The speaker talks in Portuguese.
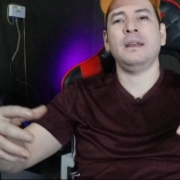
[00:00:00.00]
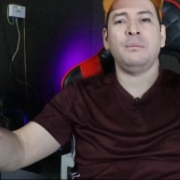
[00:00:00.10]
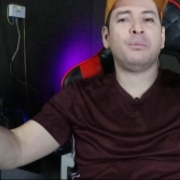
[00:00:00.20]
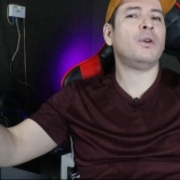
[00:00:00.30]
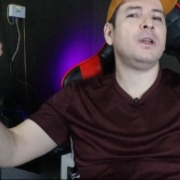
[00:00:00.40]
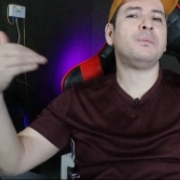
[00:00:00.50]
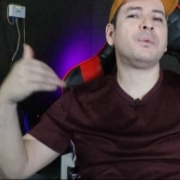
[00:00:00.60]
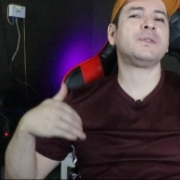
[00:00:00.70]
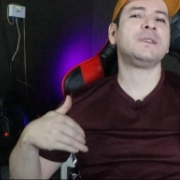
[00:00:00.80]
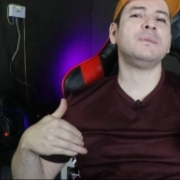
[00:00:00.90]
E pôr ele
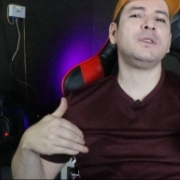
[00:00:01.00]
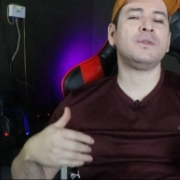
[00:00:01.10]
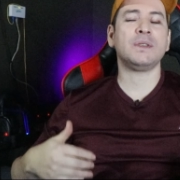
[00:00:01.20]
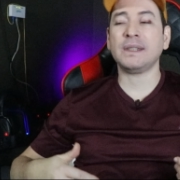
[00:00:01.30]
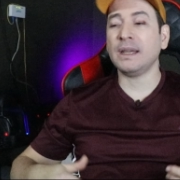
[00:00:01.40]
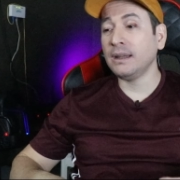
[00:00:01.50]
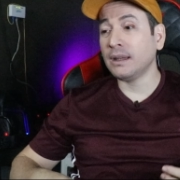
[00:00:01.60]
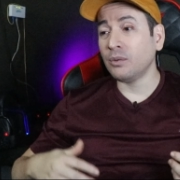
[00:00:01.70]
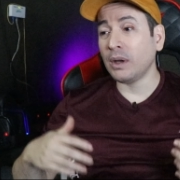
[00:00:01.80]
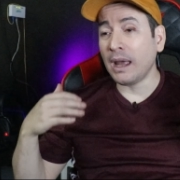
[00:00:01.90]
por cima de você.
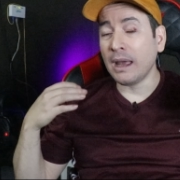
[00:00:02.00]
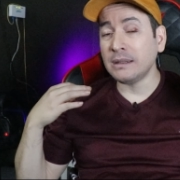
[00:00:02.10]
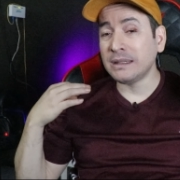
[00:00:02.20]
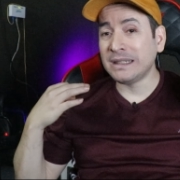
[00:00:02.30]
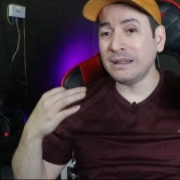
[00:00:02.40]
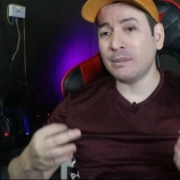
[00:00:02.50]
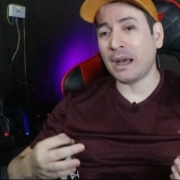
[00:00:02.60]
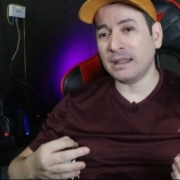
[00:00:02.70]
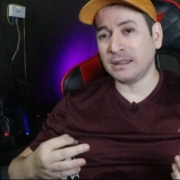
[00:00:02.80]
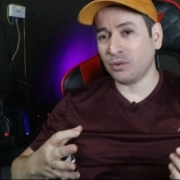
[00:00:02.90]
Então é
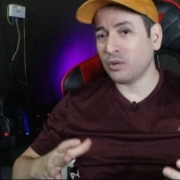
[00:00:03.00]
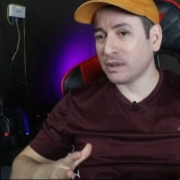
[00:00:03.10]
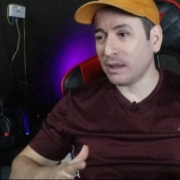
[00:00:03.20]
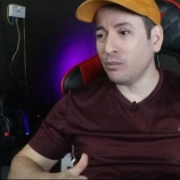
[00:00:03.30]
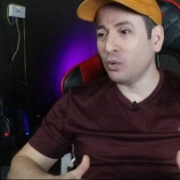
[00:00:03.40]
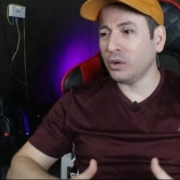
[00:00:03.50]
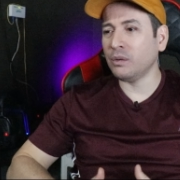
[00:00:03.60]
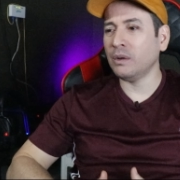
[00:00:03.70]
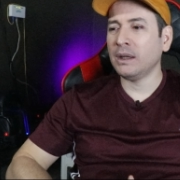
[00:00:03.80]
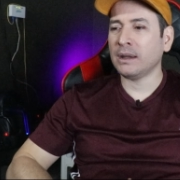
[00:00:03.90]
demais, eu gostei
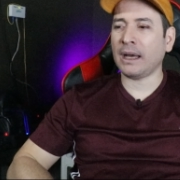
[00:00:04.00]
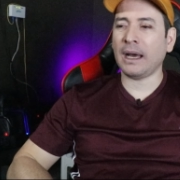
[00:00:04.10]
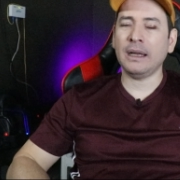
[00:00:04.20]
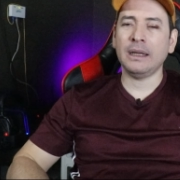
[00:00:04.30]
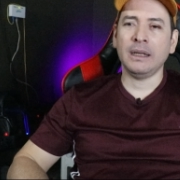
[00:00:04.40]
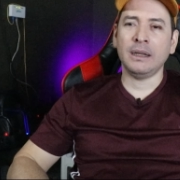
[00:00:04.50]
muito, tá?